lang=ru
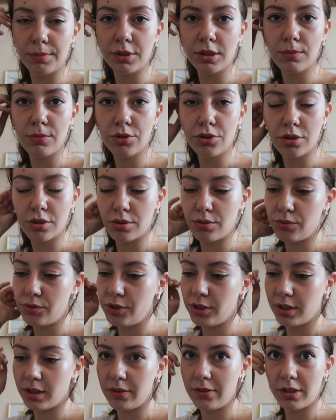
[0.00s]
Ну, потому что
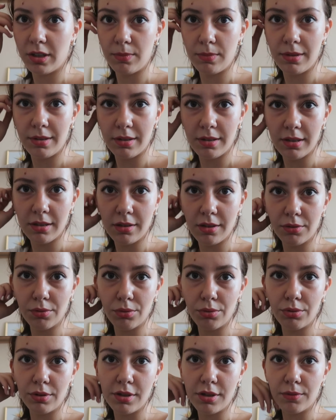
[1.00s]
снючие очки мне не сильно
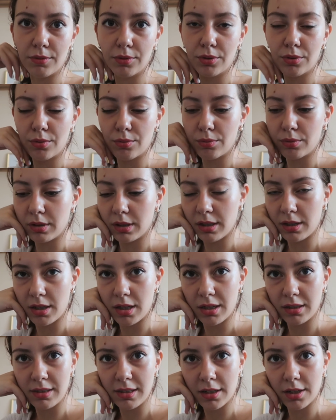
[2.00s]
идут вот эти вот круглые,
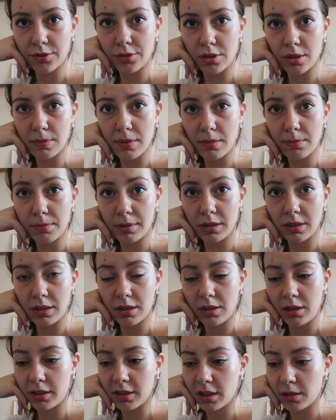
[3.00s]
а те, которые мама
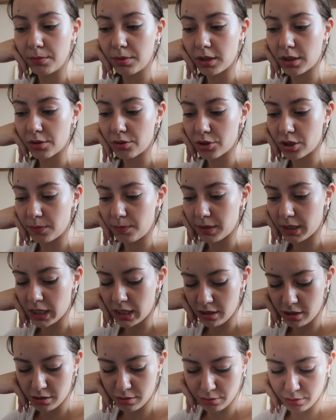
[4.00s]
подарила, они как бы хорошие по
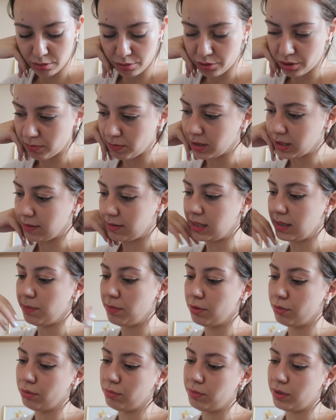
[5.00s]
качеству, но тоже мне
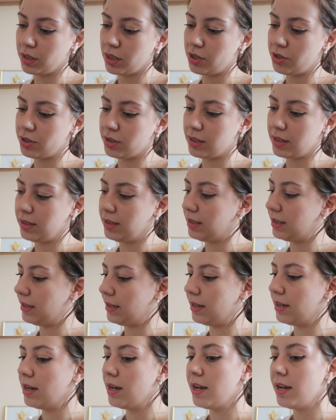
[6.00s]
совсем не идут. Мне кажется, они
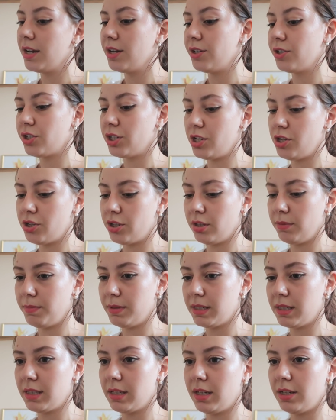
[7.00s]
для женщины
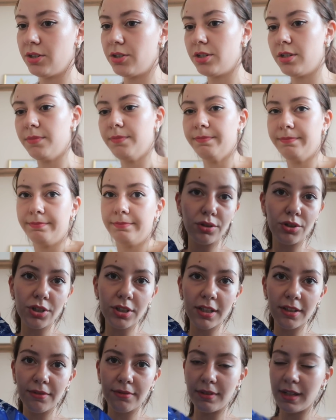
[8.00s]
постарше.
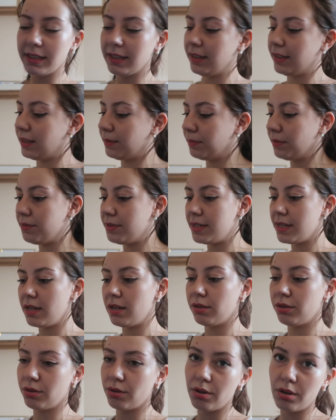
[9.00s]
Лёшки в Вайкике мы
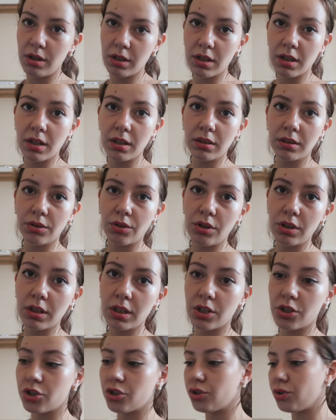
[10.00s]
взяли
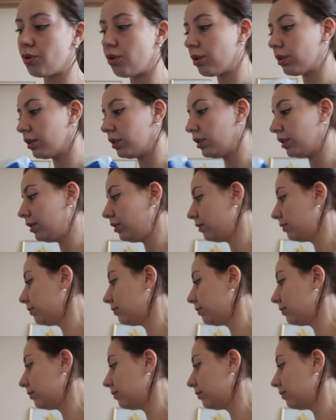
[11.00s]
только-только шорты.